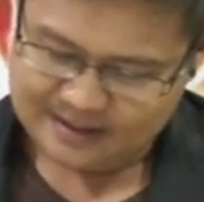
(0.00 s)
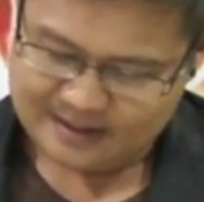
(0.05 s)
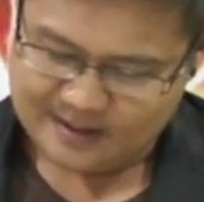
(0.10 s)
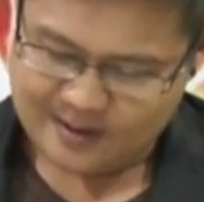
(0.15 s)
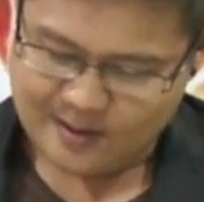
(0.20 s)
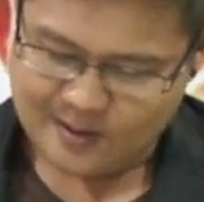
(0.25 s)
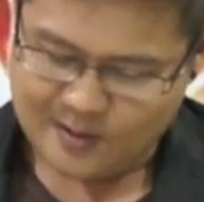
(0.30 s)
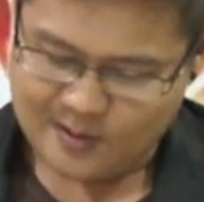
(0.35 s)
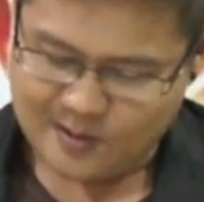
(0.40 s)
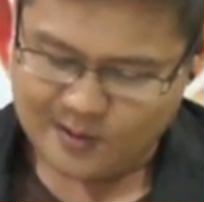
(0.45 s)

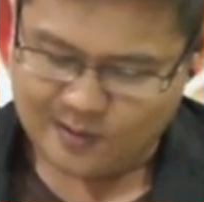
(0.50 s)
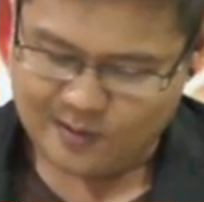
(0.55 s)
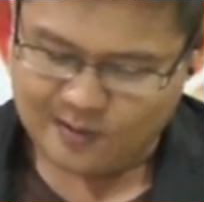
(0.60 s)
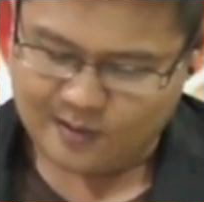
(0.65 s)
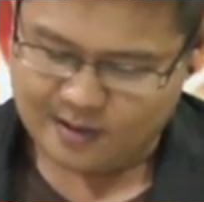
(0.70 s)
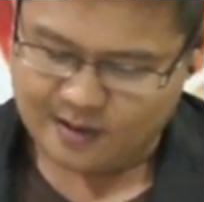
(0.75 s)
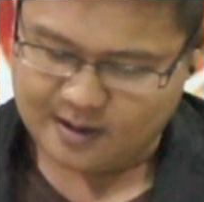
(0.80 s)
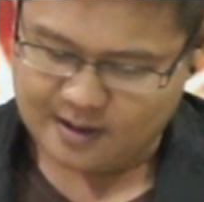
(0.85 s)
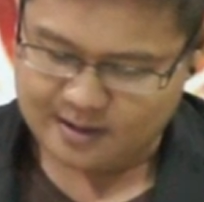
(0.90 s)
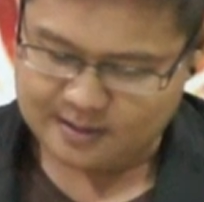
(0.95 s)
ก็
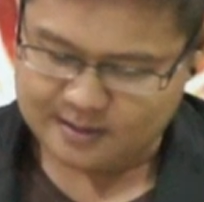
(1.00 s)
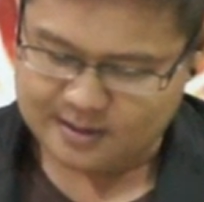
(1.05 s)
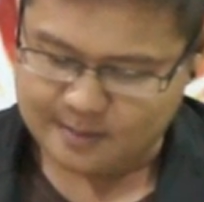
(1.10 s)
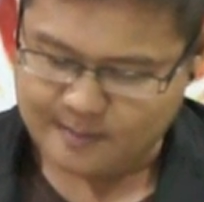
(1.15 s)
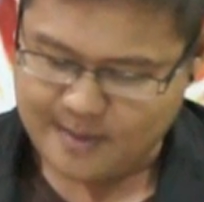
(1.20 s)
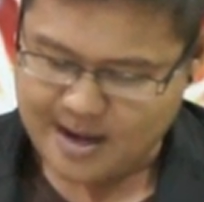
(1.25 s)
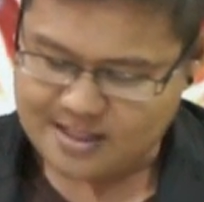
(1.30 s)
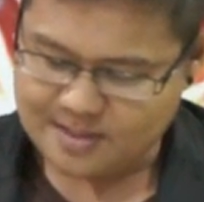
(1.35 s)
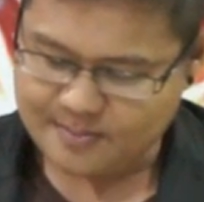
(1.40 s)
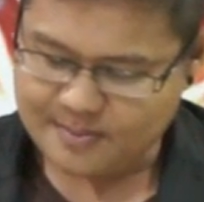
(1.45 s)
ถึง
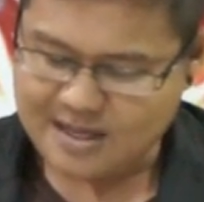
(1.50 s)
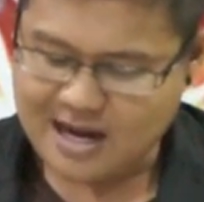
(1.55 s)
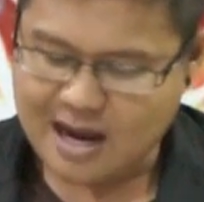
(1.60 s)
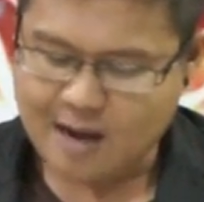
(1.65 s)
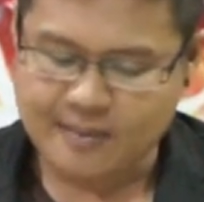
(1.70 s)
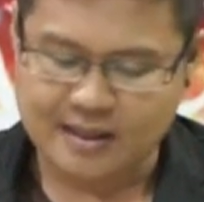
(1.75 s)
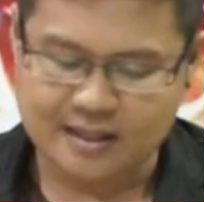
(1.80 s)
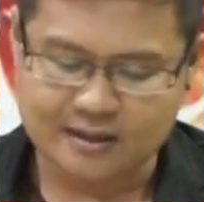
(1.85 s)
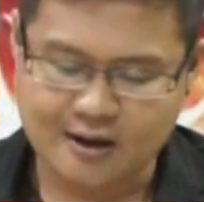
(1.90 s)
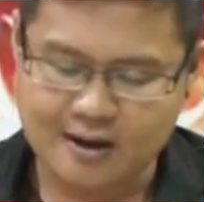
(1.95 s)
แม้จะมีดา
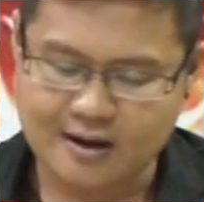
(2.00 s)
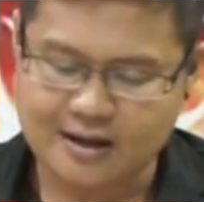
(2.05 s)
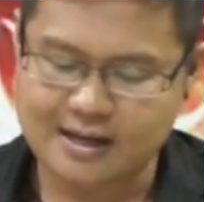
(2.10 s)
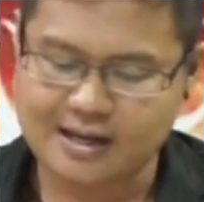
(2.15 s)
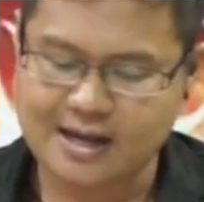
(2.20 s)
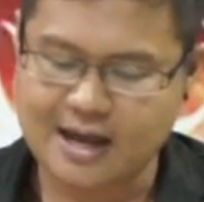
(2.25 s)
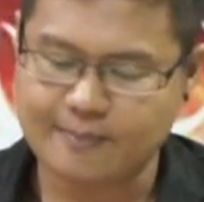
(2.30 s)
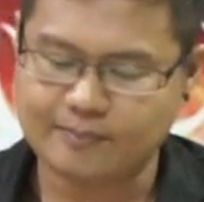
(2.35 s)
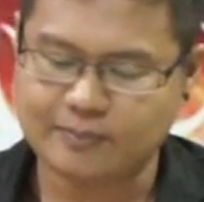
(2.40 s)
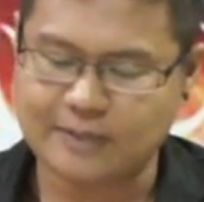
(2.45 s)
วบันทอน
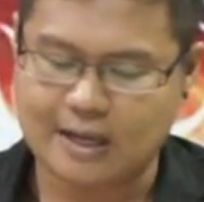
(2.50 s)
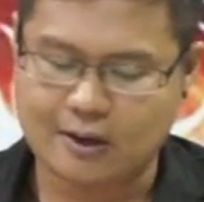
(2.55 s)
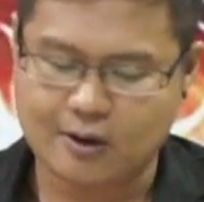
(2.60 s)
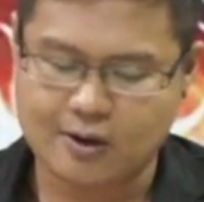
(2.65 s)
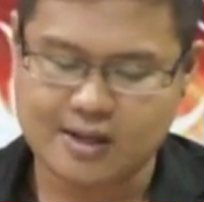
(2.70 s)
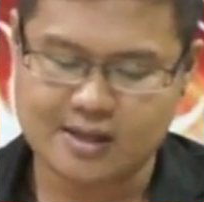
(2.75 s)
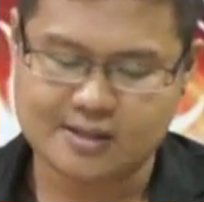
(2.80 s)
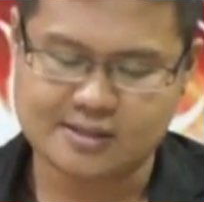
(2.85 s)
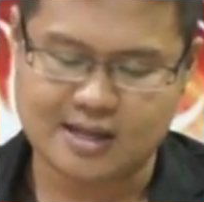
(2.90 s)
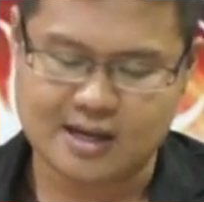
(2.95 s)
นะครับ แต่ก็
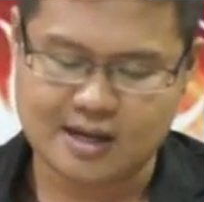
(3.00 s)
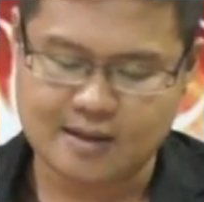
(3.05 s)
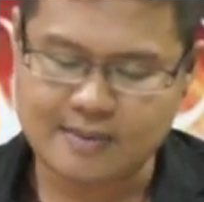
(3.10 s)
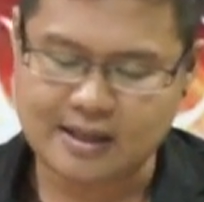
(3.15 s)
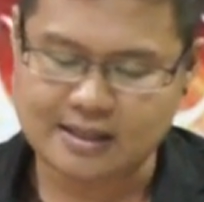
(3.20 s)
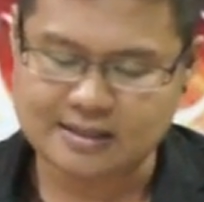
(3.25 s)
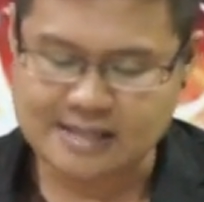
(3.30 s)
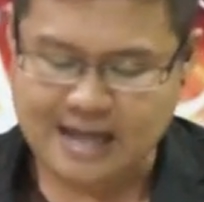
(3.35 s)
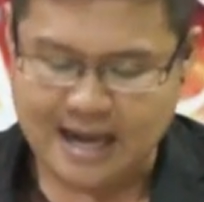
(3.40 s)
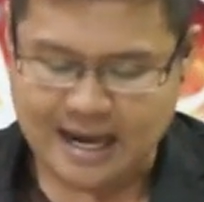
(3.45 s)
อย่าเสียกำ
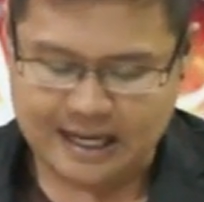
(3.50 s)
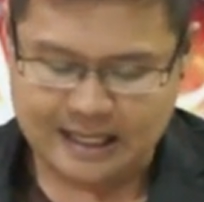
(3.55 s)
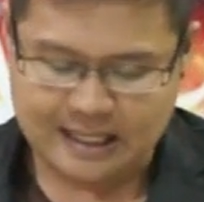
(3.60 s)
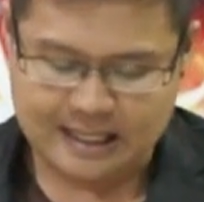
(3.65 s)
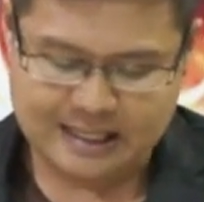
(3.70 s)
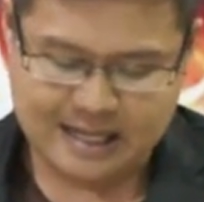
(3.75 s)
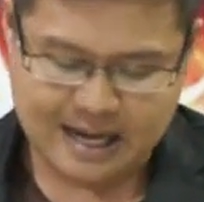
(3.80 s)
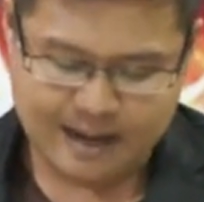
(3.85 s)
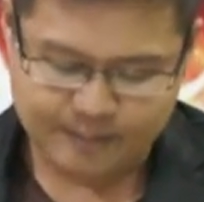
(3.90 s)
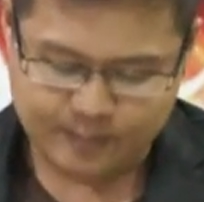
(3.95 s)
ลังใจ
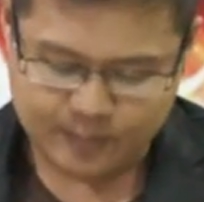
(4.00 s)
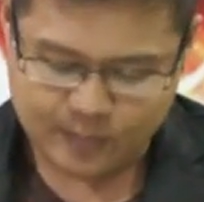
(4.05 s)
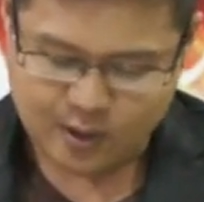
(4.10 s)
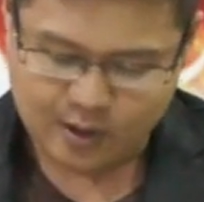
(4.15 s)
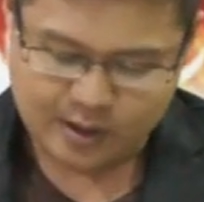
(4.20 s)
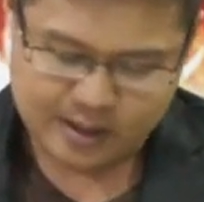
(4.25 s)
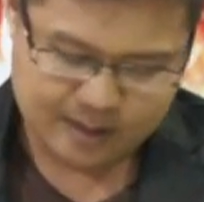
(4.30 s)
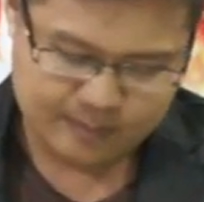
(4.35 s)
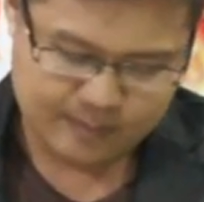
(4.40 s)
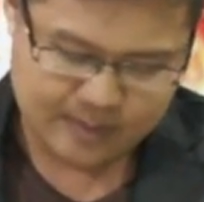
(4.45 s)
นะครับ เพ
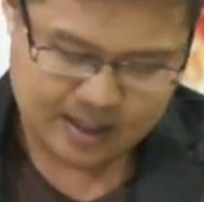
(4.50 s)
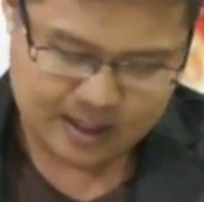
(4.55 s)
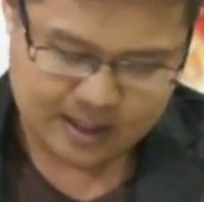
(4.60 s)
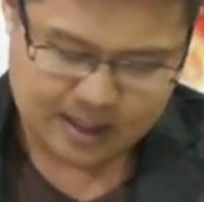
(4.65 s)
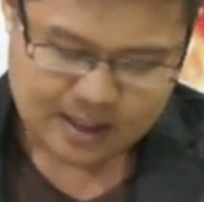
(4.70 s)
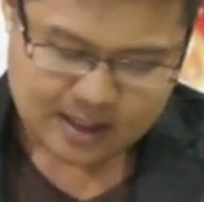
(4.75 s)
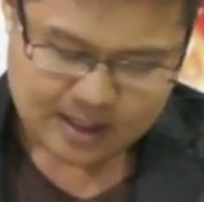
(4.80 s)
ราะยังมี